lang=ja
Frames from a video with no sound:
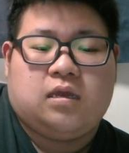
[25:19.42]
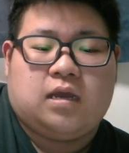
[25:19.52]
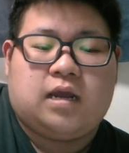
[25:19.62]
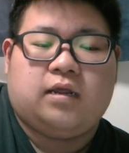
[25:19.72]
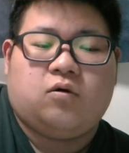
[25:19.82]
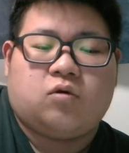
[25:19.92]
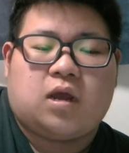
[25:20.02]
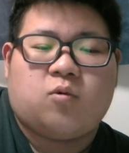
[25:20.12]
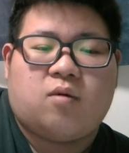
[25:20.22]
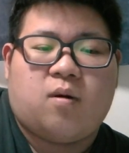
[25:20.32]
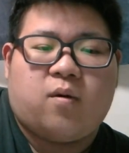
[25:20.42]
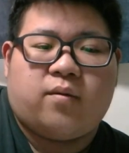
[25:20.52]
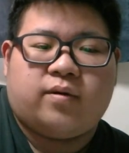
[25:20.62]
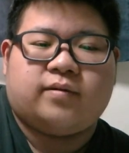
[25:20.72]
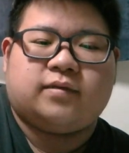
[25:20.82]
あれ。おかわわわ
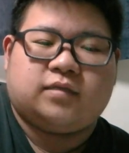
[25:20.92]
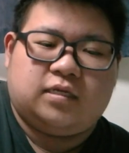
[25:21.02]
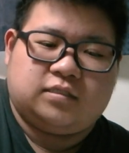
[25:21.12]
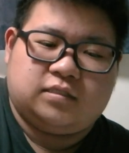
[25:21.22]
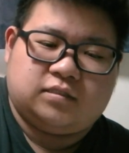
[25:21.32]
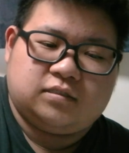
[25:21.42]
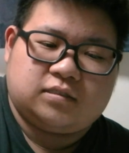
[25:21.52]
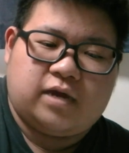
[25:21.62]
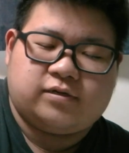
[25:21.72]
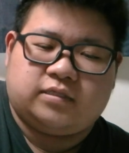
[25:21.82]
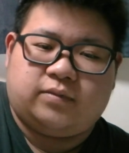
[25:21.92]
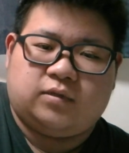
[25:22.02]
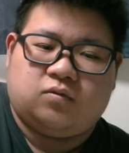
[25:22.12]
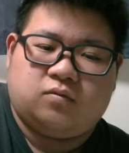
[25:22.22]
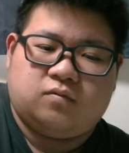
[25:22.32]
わわってやつです。かぐや様
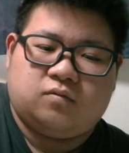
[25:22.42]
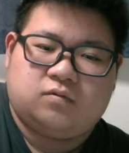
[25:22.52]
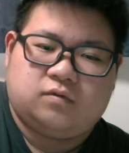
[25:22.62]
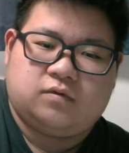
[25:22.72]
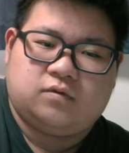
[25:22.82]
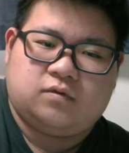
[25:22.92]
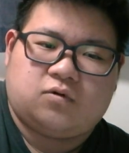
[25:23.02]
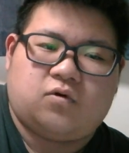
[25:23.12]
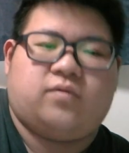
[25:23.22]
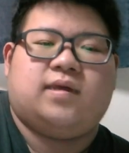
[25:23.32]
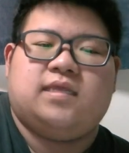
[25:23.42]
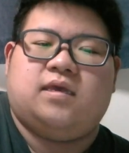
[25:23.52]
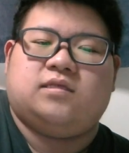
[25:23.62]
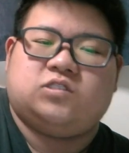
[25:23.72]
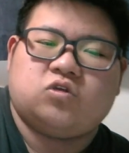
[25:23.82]
の。これは
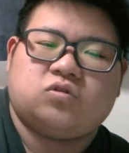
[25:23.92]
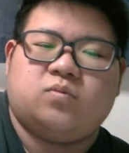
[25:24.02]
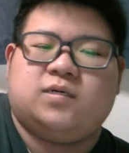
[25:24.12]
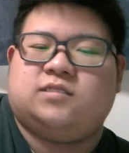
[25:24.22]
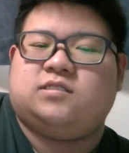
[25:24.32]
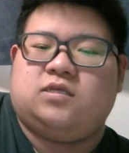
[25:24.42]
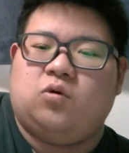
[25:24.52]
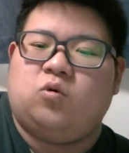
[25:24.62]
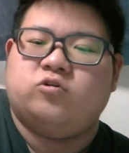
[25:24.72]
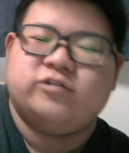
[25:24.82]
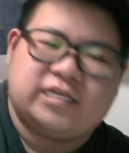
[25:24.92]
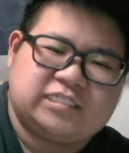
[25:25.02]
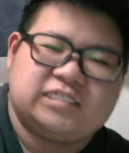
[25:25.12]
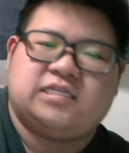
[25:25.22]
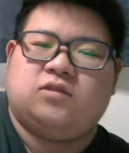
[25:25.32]
ね、ちょっとムカつけど、嬉
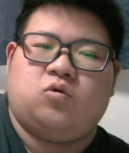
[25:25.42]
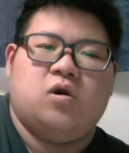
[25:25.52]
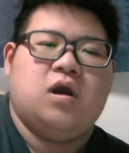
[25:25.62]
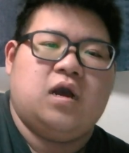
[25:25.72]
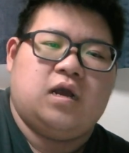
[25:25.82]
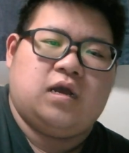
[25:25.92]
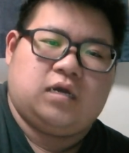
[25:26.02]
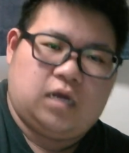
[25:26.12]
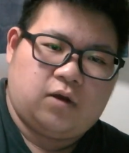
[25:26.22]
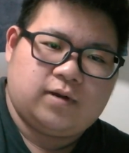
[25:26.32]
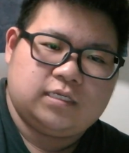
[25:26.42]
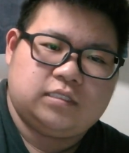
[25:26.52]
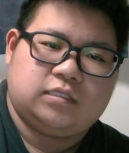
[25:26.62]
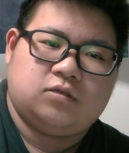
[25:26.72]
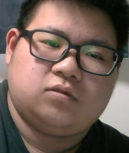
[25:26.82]
しいけど、可愛いっ
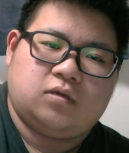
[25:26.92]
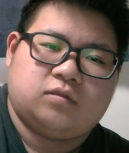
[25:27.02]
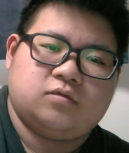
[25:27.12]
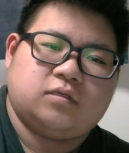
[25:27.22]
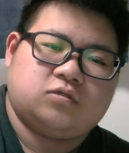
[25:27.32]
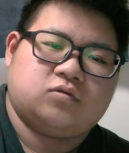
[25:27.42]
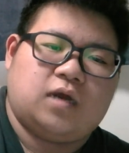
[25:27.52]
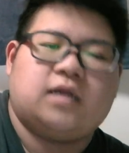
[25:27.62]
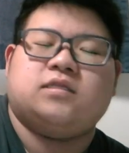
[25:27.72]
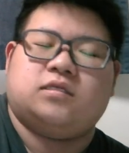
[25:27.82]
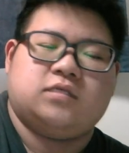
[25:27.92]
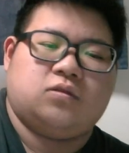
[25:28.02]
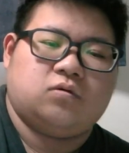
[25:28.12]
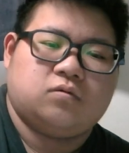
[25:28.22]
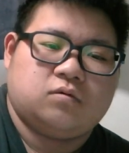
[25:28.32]
て言うのやってたらちょっと腹立つけ
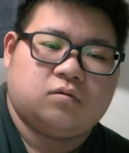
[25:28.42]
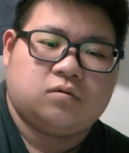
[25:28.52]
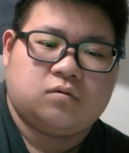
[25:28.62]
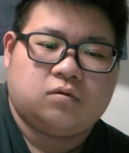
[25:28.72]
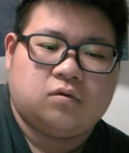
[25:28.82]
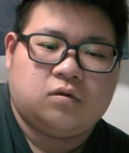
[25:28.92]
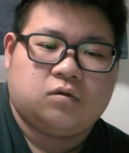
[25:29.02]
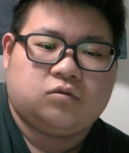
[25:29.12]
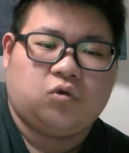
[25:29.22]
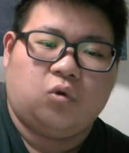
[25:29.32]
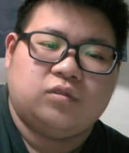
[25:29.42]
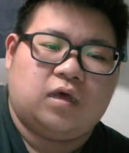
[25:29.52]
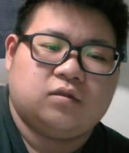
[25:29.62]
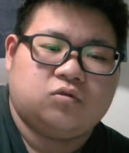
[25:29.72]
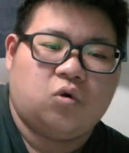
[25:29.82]
ど。どんだ。
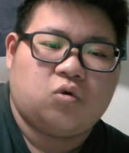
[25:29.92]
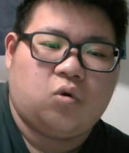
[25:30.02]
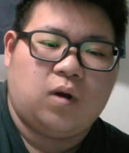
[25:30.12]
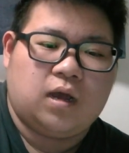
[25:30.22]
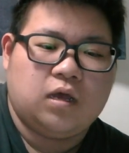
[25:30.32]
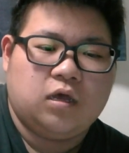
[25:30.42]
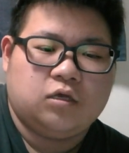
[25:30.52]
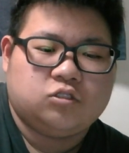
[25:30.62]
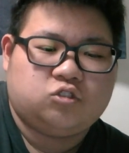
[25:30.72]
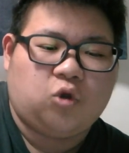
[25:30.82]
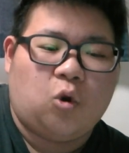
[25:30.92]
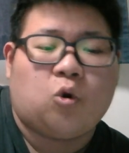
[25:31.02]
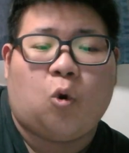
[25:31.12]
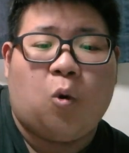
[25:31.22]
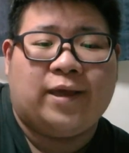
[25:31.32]
ドン怖。どん
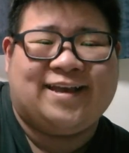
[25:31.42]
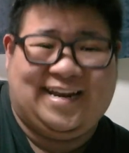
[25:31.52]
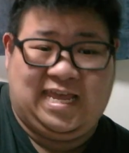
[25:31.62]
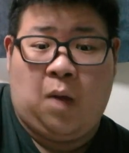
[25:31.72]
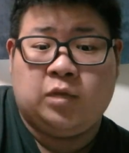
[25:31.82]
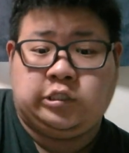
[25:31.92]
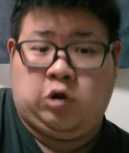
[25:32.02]
怖いからやめちゃ